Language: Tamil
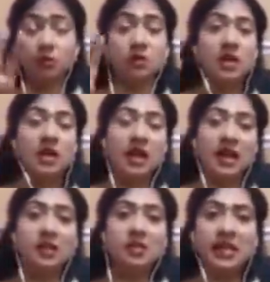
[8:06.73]
வெறும்
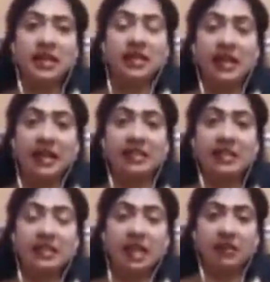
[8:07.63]
ஆந்தோசைனன்
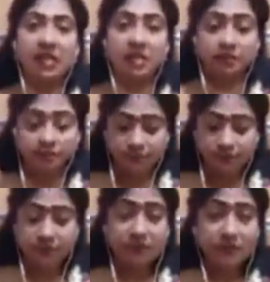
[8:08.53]
கிடையாது இதில் வந்துட்டு
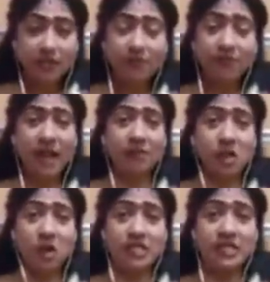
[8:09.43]

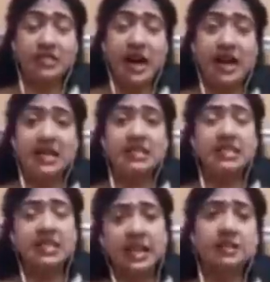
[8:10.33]
ஃப்ளாவனாய்ட்ஸ்
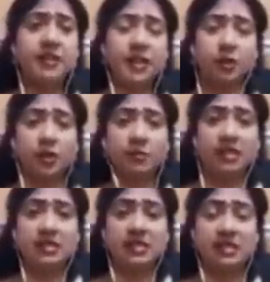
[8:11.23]
டானின்ஸ் நிறைய ஃபைட்டோ
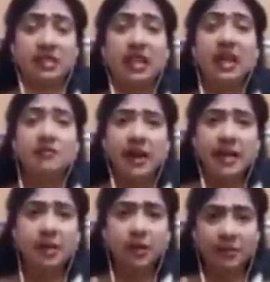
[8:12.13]
கெமிக்கல்ஸ் இருக்கு
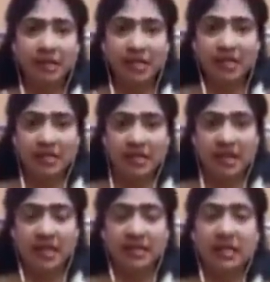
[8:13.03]
ஃபைட்டோ
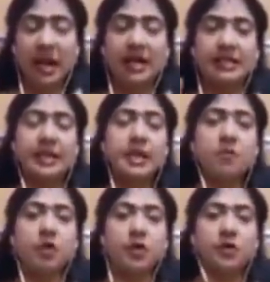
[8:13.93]
கெமிக்கல்ன்றது என்னது அது
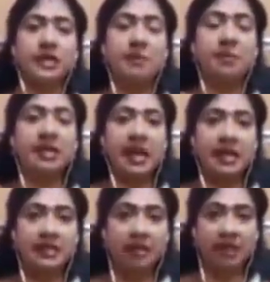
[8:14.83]
என்ன முக்கியம் எப்படி
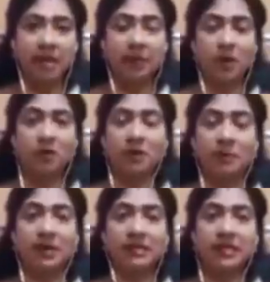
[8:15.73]
கேன்சரில் வேலை பார்க்கும்
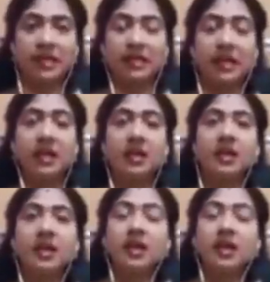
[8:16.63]
அப்படின்னு பார்த்தீங்கன்னாக்கா